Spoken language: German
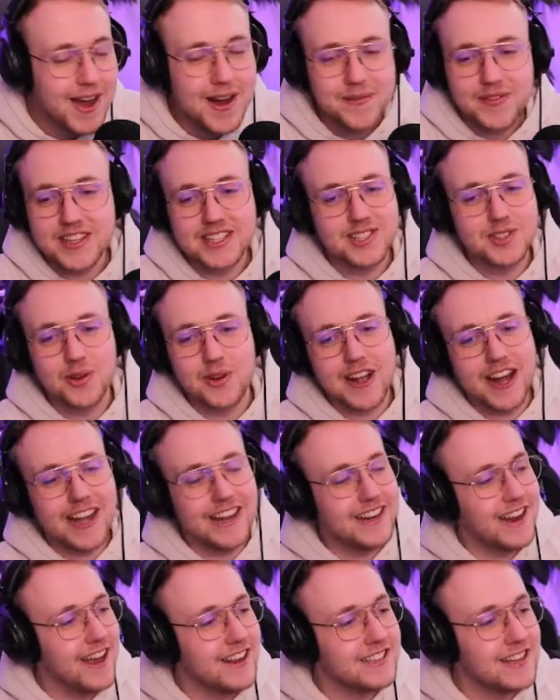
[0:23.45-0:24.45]
Das ist so
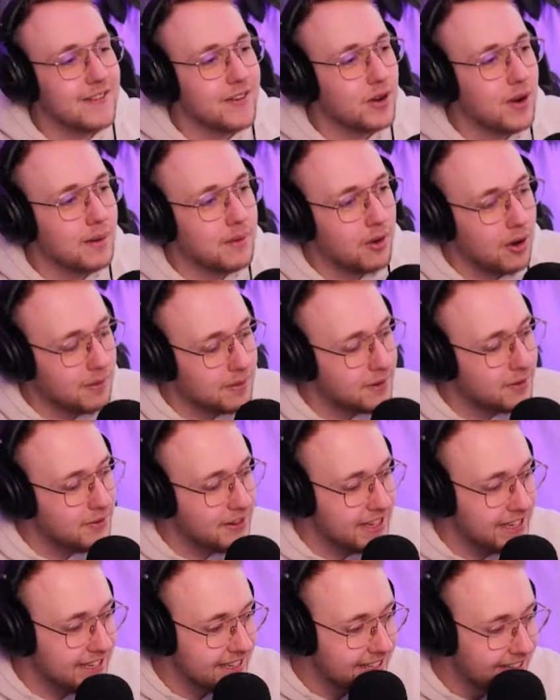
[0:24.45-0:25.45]
geil. Er ist einfach nur am
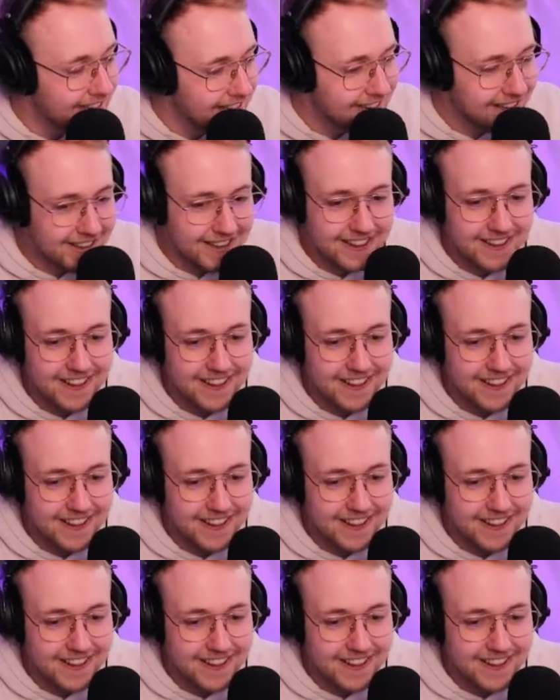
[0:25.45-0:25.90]
Rumquieken. Oh